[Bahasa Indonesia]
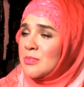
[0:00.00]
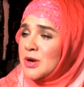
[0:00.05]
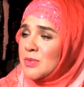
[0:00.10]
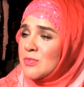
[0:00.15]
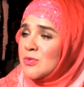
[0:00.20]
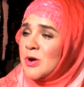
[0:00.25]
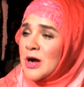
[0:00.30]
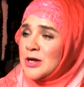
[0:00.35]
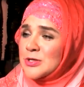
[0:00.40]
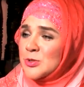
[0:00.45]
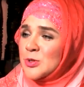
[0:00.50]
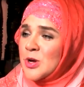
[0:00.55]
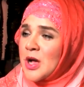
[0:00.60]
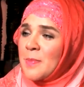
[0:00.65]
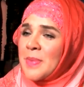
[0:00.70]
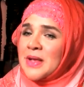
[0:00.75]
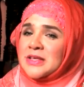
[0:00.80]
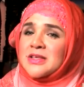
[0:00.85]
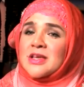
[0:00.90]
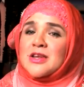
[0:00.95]
yang berbuka
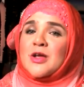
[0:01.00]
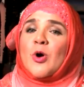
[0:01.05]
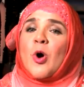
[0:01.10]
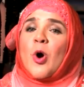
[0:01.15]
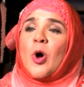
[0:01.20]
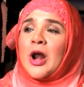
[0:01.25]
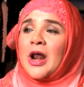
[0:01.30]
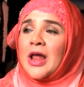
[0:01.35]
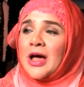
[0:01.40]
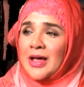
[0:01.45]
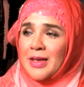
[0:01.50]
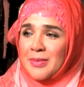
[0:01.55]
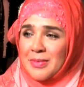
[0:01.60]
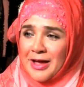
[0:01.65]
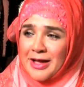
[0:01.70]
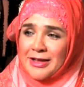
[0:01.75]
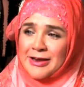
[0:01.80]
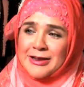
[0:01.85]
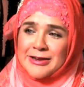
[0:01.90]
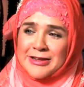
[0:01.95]
juga pasti ada kolak ya,
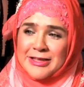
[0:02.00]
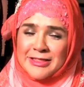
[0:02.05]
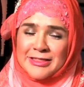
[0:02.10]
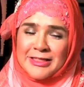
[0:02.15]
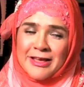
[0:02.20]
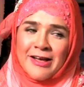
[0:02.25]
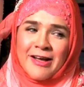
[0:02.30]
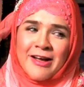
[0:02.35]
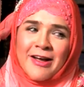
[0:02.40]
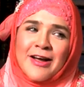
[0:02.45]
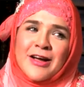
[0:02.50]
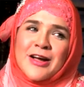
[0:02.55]
makanan kita